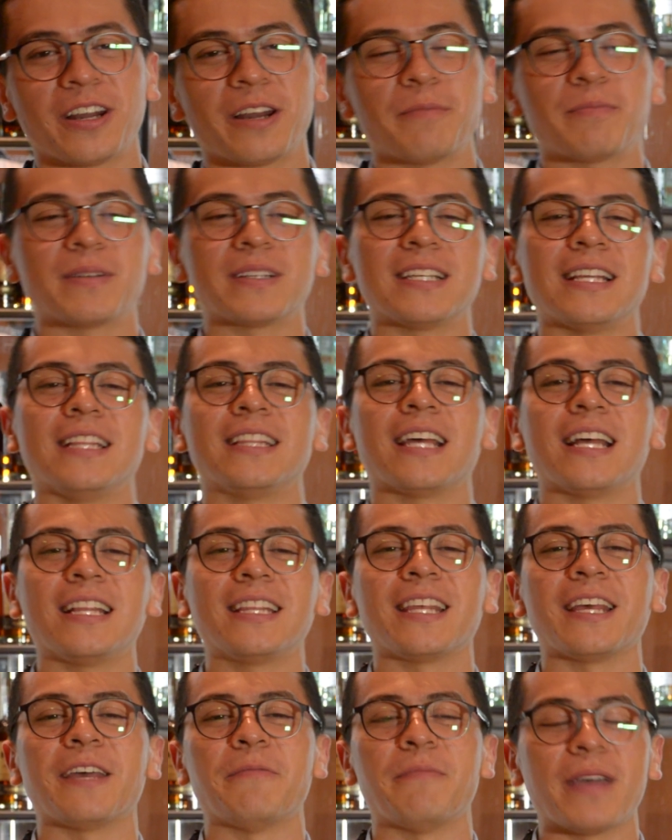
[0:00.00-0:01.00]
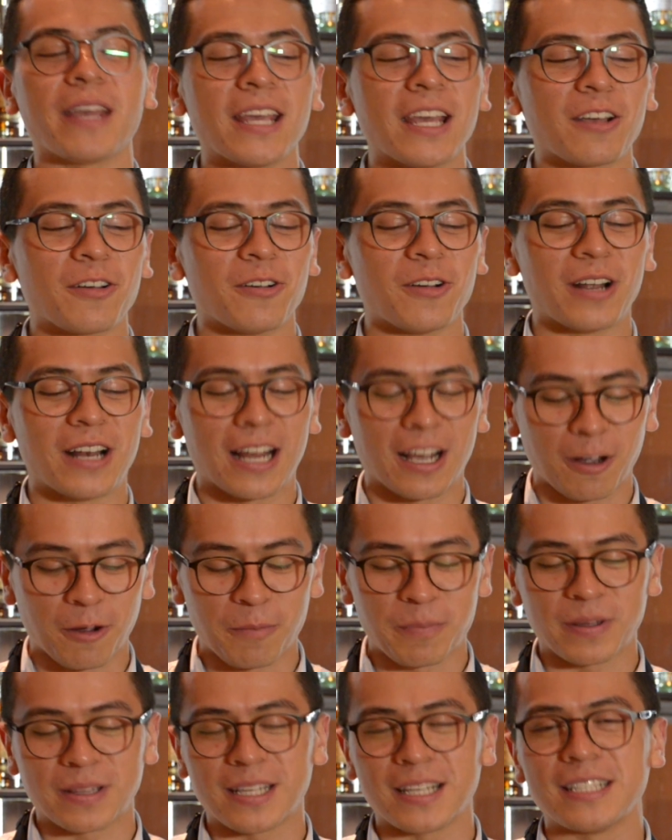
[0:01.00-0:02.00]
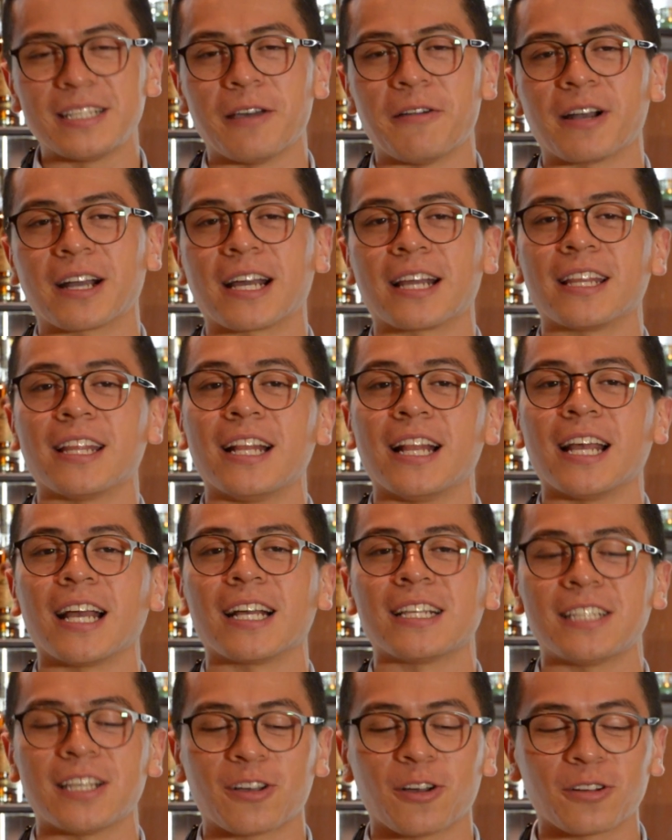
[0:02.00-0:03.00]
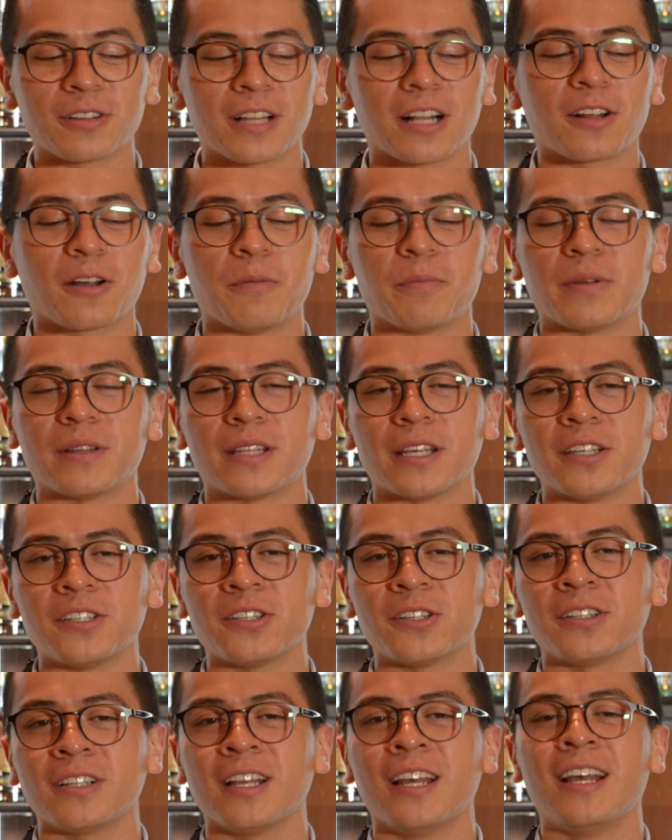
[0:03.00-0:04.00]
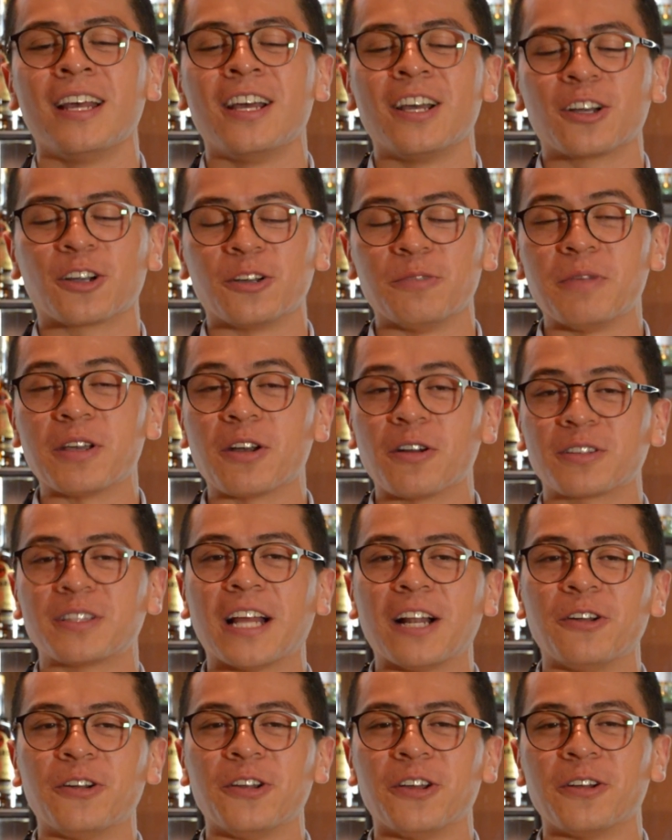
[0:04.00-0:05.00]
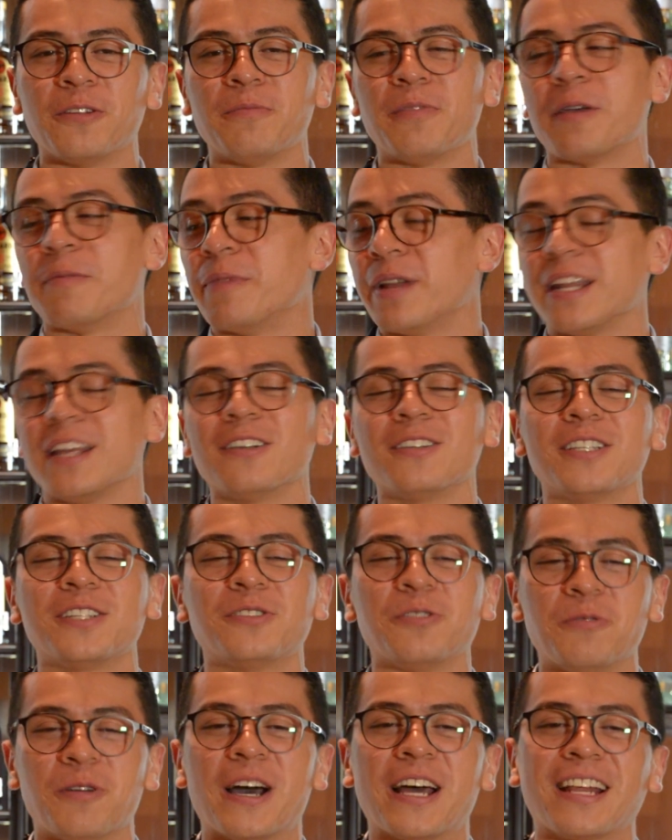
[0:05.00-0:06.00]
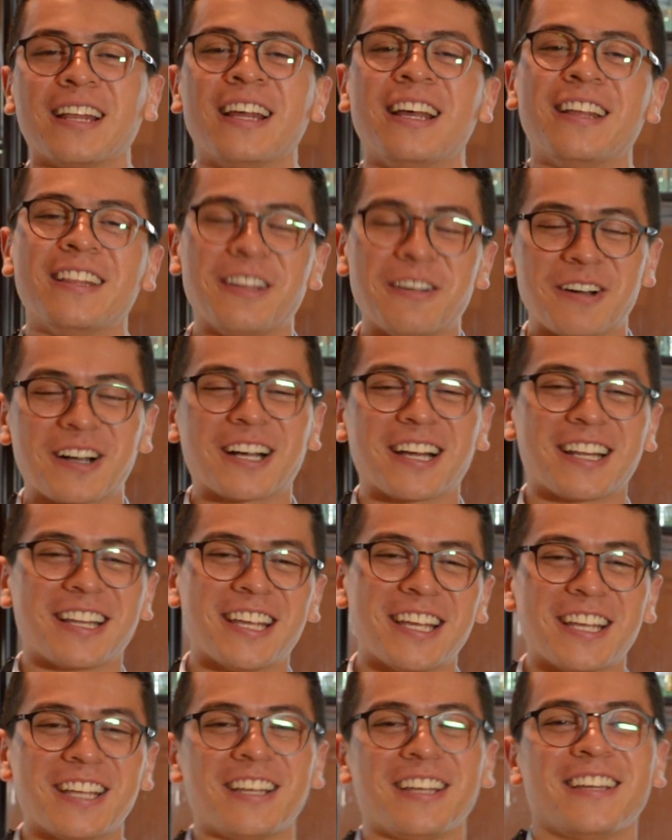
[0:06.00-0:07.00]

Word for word: representante de México en la competencia Bacardí Legacy Cocktail Competition con mi cóctel Unión. Bienvenidos a su bar de Bacardí.